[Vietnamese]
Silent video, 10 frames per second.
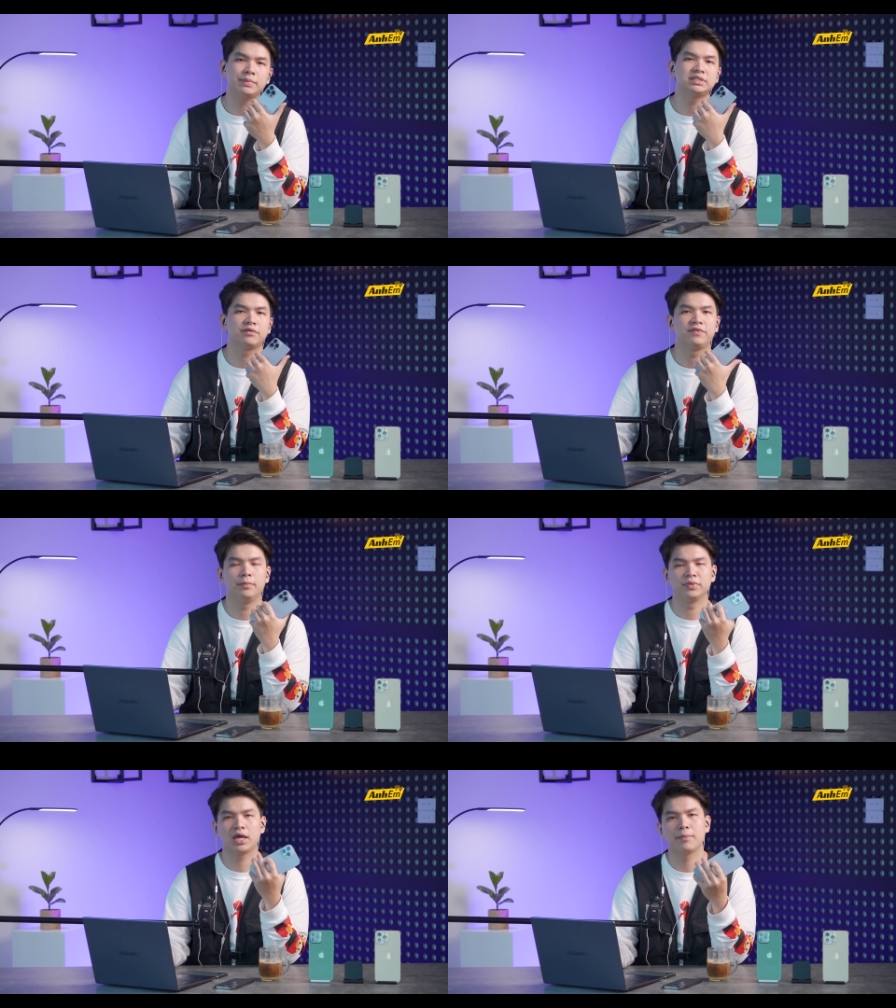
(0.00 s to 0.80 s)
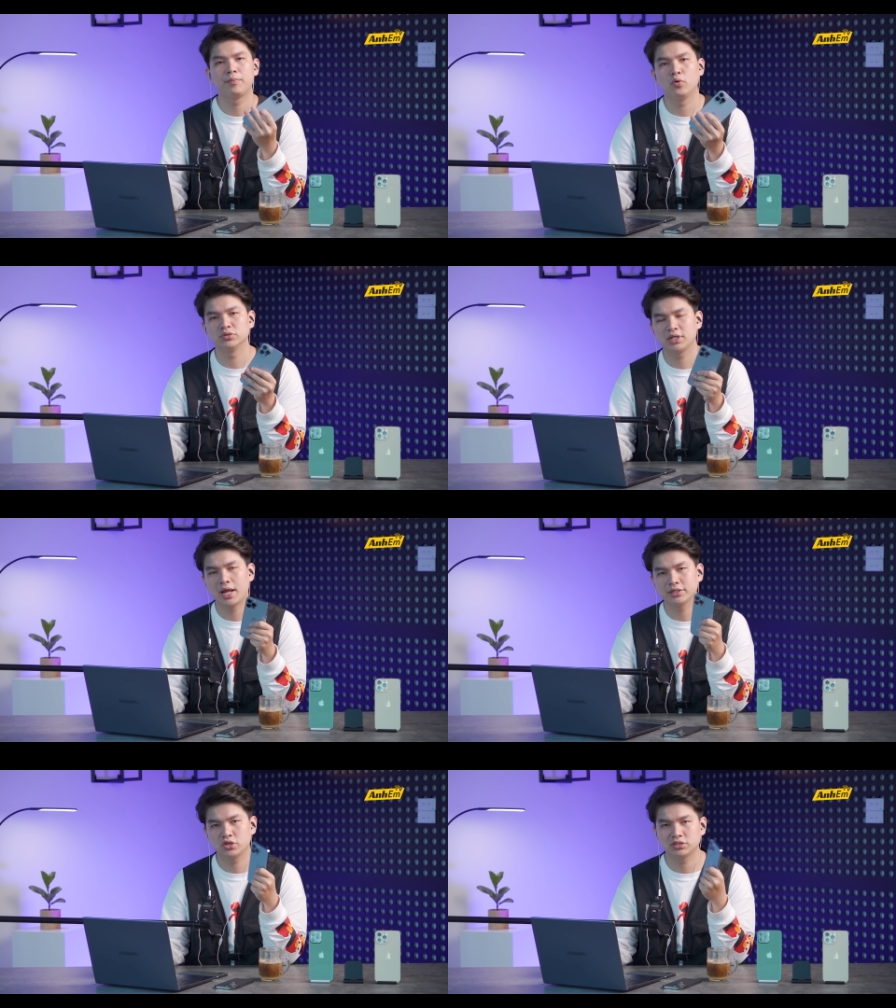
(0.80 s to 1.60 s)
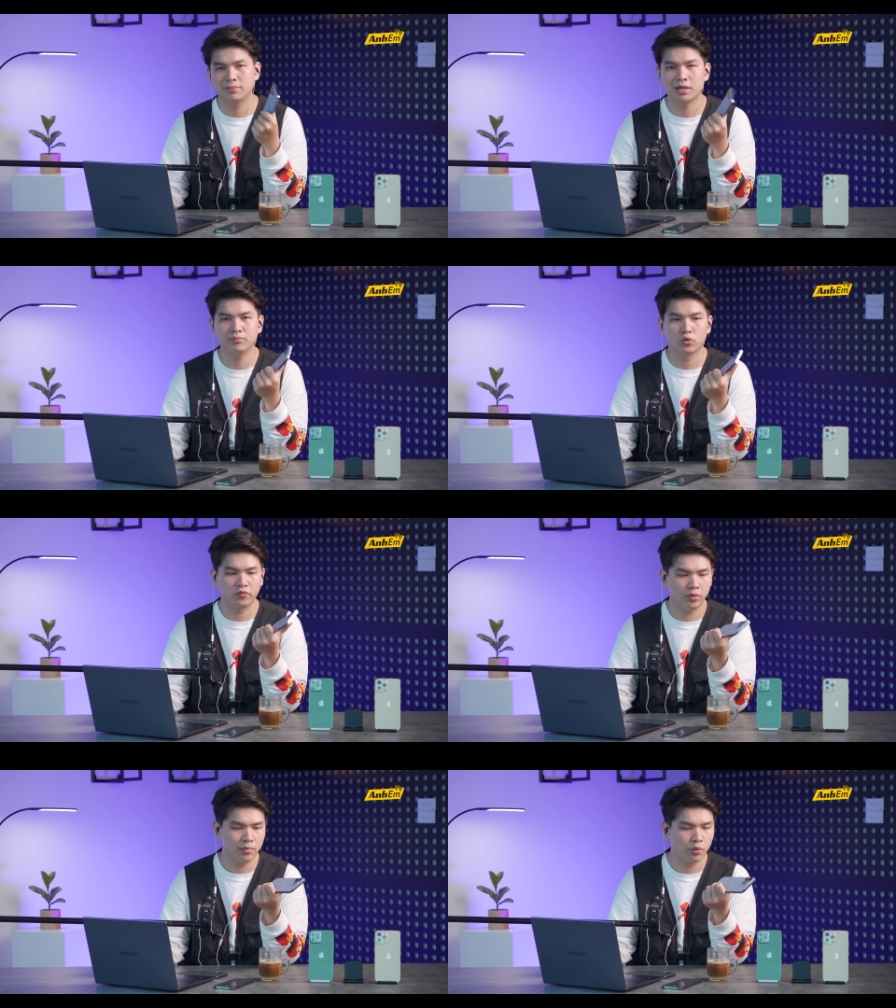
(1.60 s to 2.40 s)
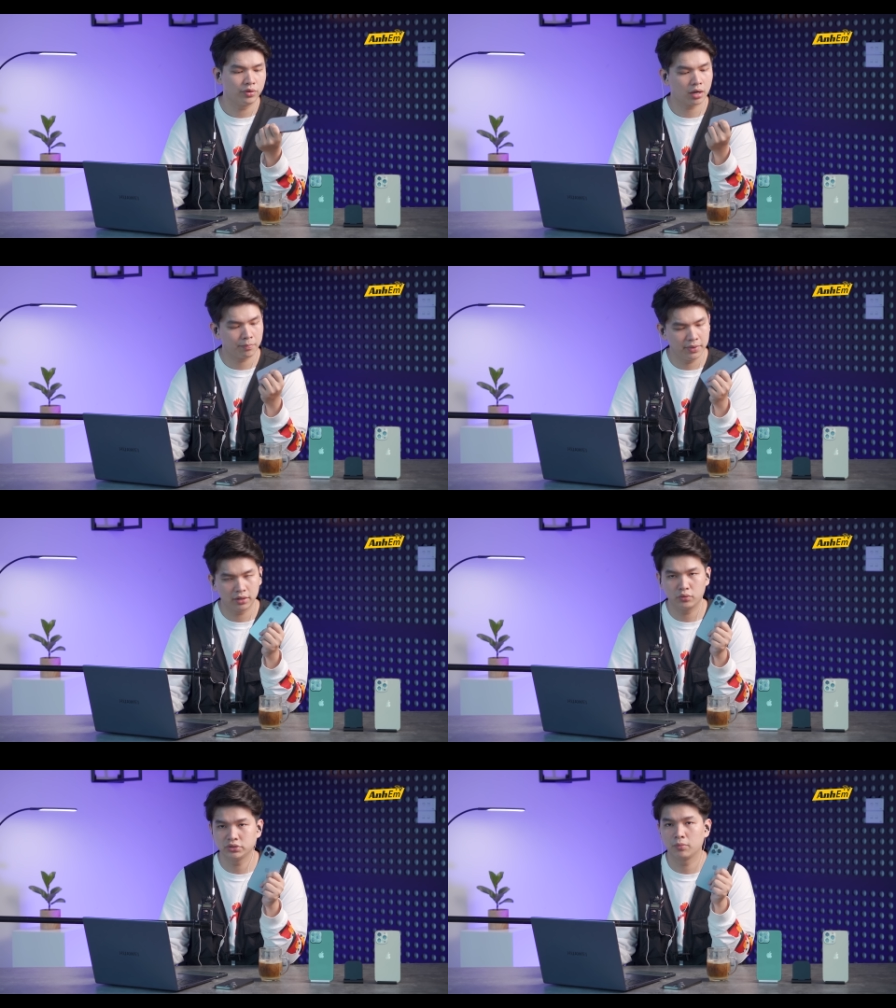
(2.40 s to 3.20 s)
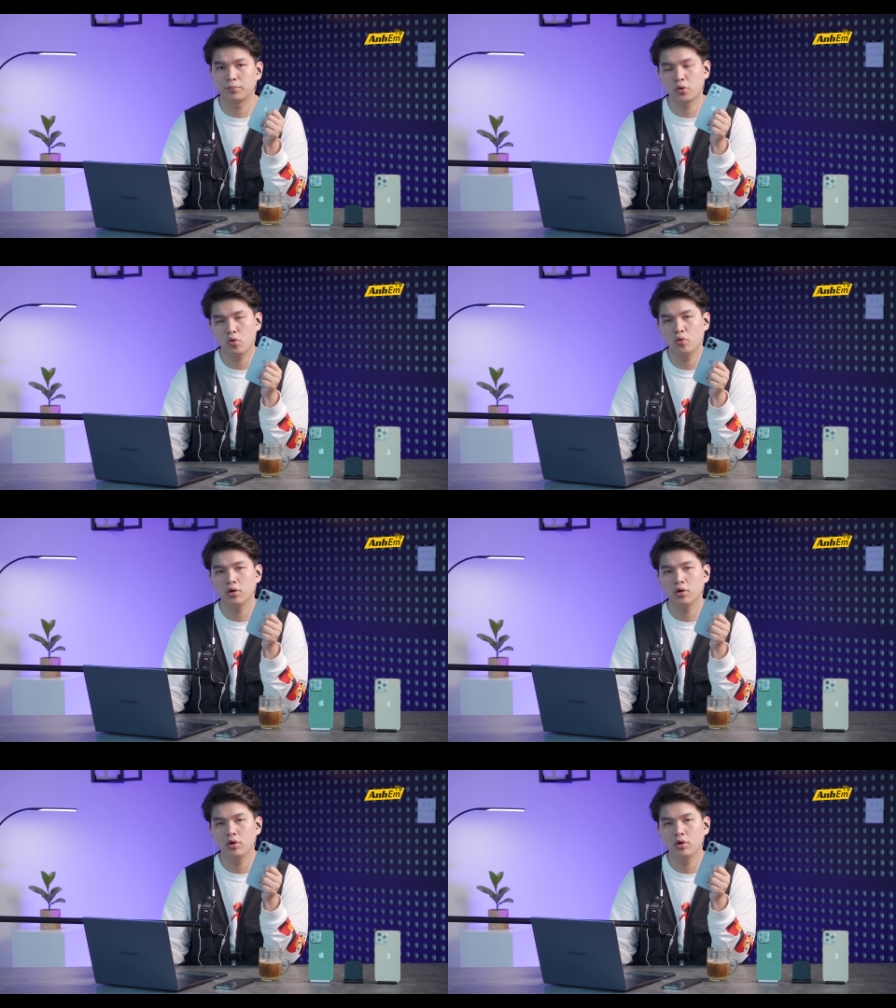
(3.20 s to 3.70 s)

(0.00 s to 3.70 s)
ra mắt sản phẩm thì Apple sẽ lại cho ra mắt một phối màu đặc biệt của dòng Pro